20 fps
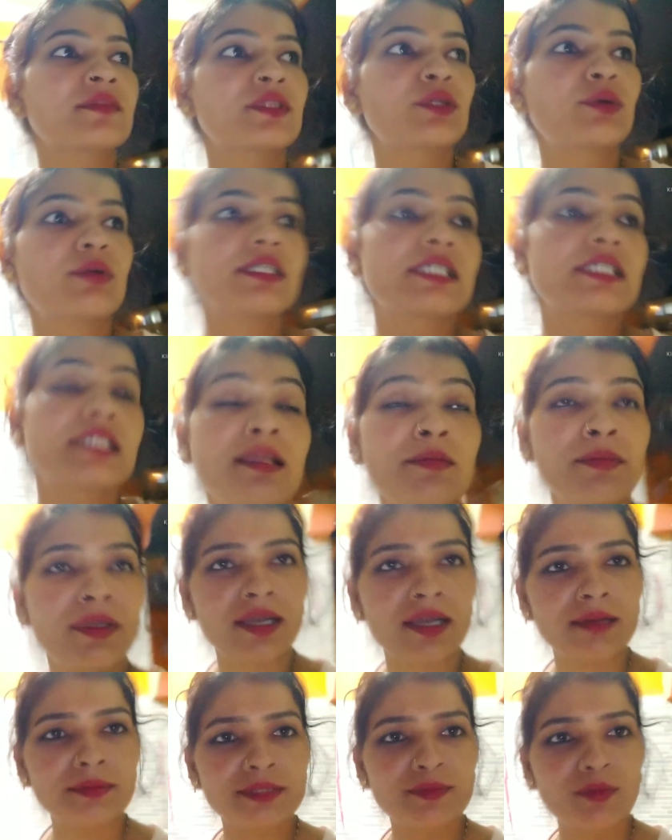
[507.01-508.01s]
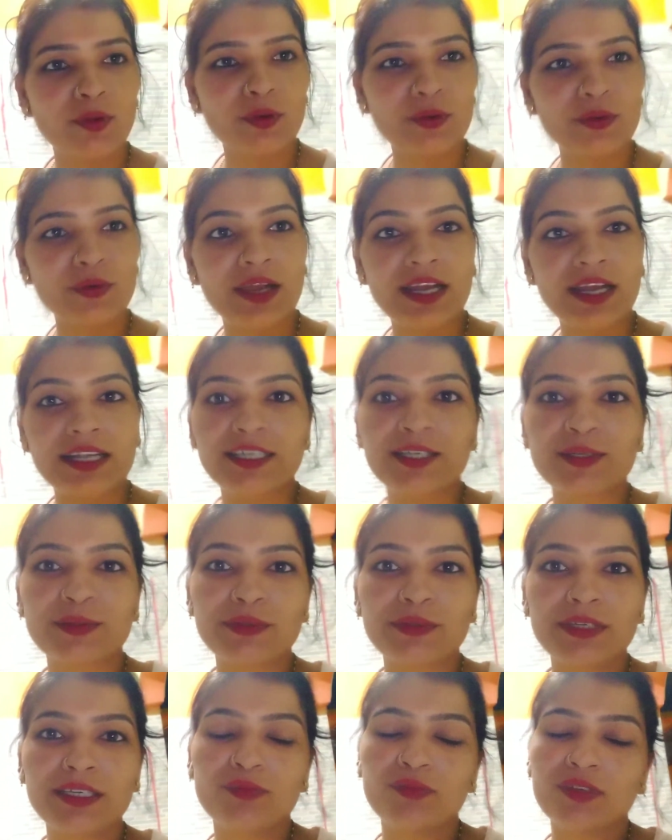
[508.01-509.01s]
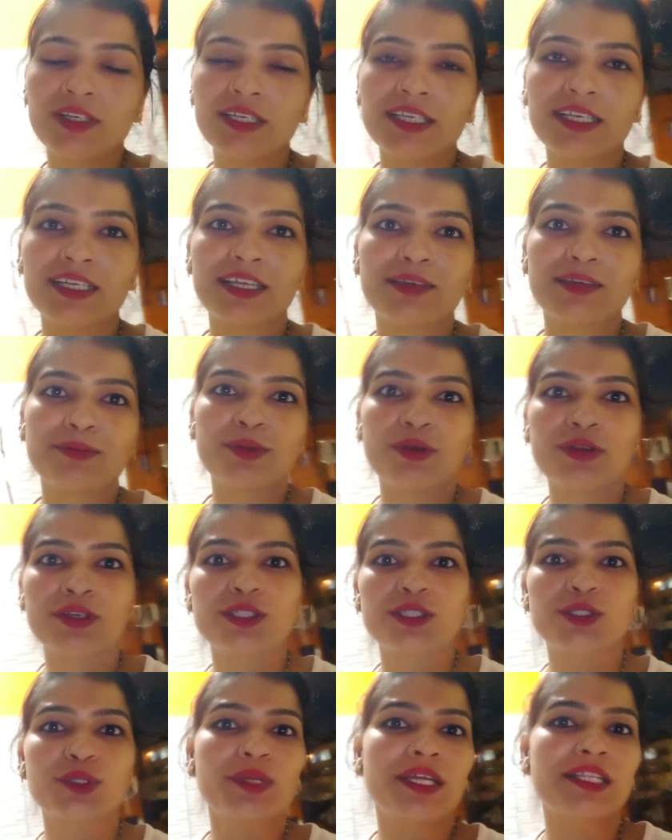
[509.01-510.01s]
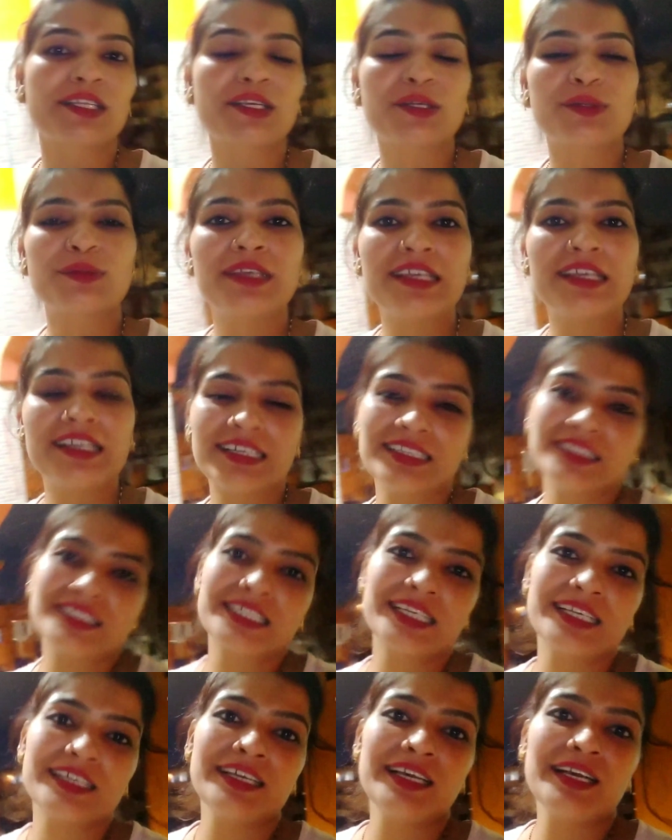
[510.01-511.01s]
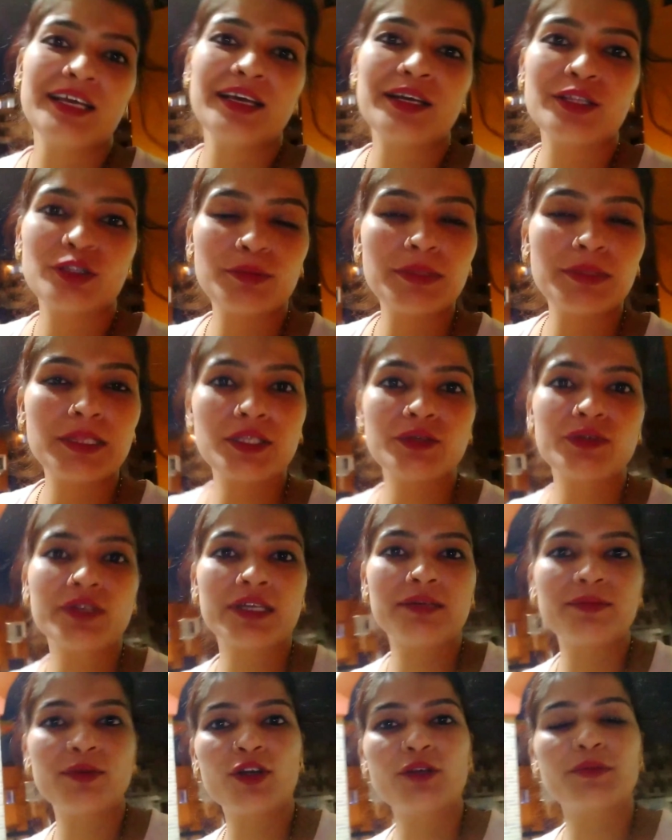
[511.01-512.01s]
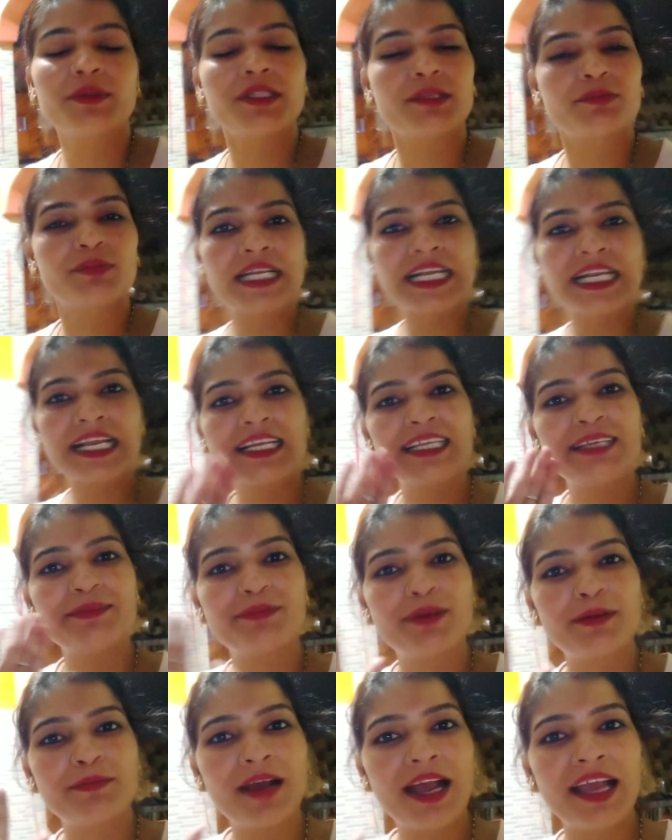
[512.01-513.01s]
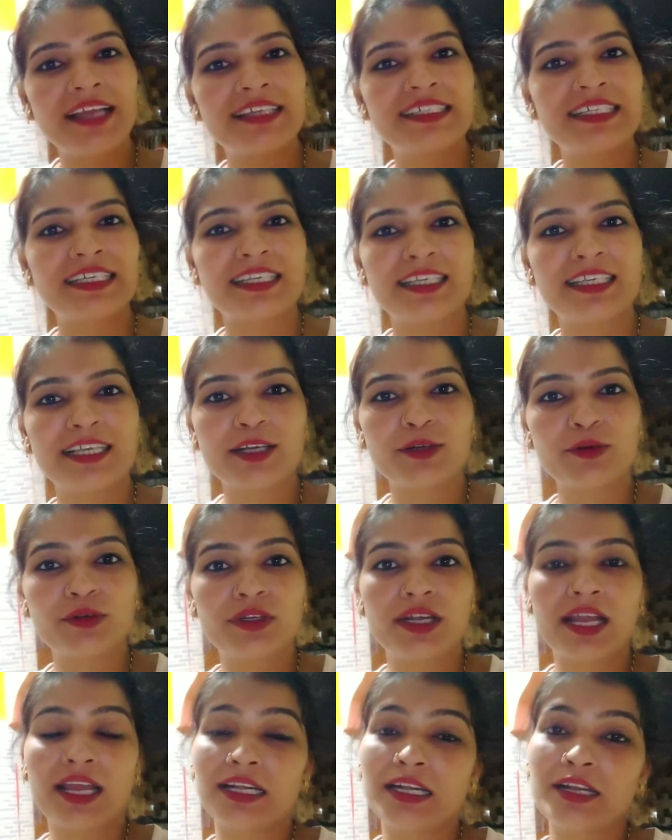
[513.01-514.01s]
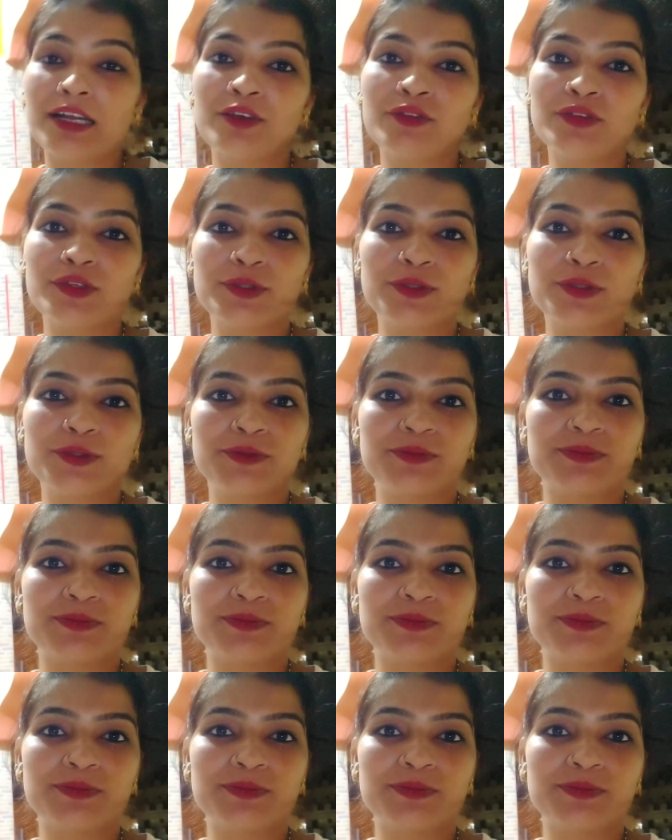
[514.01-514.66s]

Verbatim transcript: तो इसलिए मैं अब इस ब्लॉग को एंड करूँगी फिर एक नए ब्लॉग की शुरुआत करूँगी कल से तो मिलती हूँ नए ब्लॉग में तब तक के लिए बाय टेक केयर गुड नाइट लव यू